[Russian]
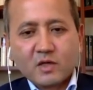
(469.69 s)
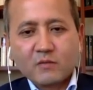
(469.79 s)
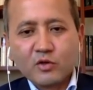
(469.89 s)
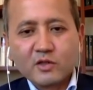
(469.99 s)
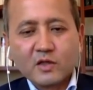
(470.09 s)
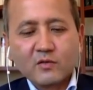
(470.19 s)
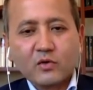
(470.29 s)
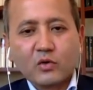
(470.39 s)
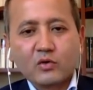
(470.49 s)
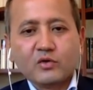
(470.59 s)
А более
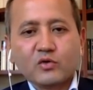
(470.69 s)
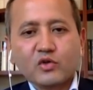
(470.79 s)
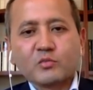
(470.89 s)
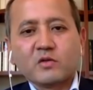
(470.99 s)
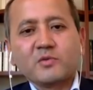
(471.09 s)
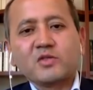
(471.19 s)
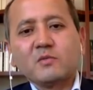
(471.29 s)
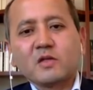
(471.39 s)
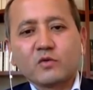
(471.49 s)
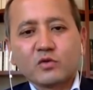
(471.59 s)
того, он не должен был вообще
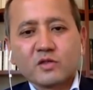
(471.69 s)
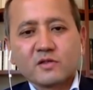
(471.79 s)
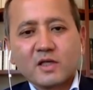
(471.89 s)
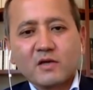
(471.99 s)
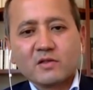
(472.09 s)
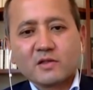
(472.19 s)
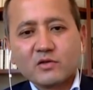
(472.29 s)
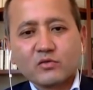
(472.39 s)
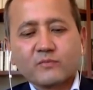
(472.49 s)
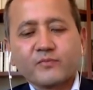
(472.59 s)
мне образу ставить,
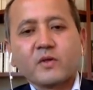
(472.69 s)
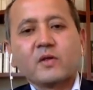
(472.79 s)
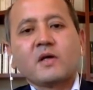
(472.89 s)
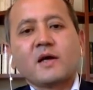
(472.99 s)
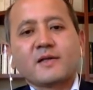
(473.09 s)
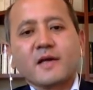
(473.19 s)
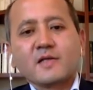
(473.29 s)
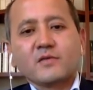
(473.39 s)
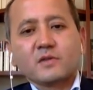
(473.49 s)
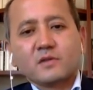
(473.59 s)
сразу
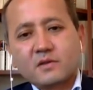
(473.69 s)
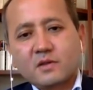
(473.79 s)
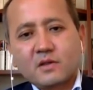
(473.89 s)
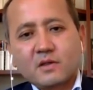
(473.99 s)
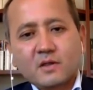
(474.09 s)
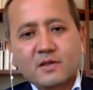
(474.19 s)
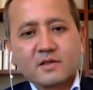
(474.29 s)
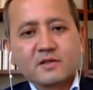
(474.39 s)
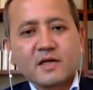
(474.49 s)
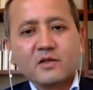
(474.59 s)
отказывать э,
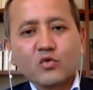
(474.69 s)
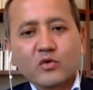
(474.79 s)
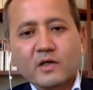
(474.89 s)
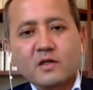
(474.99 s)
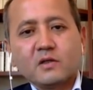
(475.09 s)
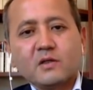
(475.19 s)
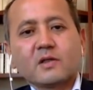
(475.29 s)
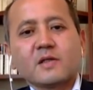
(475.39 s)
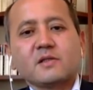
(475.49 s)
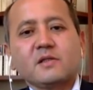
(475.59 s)
Казахстану, Украине,
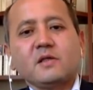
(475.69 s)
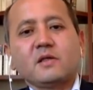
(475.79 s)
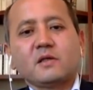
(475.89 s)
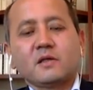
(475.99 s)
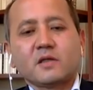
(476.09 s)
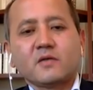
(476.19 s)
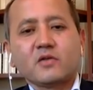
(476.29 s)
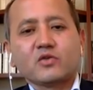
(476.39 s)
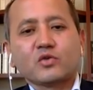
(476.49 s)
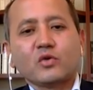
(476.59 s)
России, говорить,
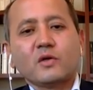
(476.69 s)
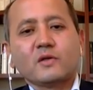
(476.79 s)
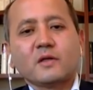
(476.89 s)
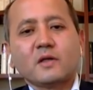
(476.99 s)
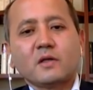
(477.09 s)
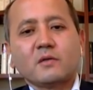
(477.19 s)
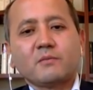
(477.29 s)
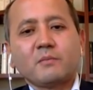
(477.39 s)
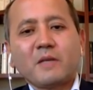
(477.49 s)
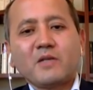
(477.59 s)
что это
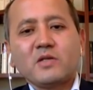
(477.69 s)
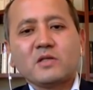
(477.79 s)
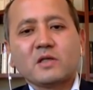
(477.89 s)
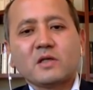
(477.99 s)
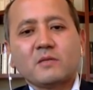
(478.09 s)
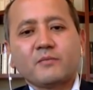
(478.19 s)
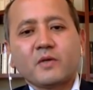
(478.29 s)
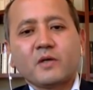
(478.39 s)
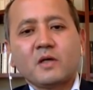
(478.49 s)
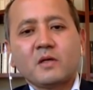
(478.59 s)
политическое
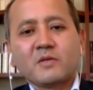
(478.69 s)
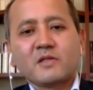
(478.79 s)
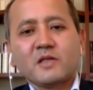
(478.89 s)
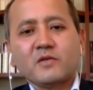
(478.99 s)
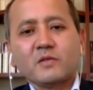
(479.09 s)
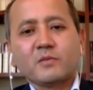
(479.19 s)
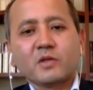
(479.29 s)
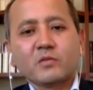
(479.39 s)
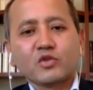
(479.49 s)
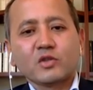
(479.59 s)
э, преследование,
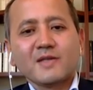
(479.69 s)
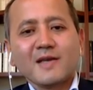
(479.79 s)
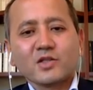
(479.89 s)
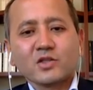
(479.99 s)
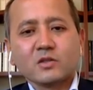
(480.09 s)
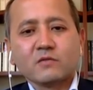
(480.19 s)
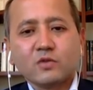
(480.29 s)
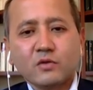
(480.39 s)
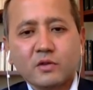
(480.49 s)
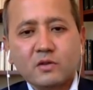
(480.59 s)
потому что я жил в
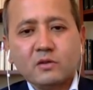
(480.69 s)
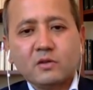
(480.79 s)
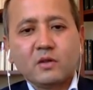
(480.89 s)
Лондоне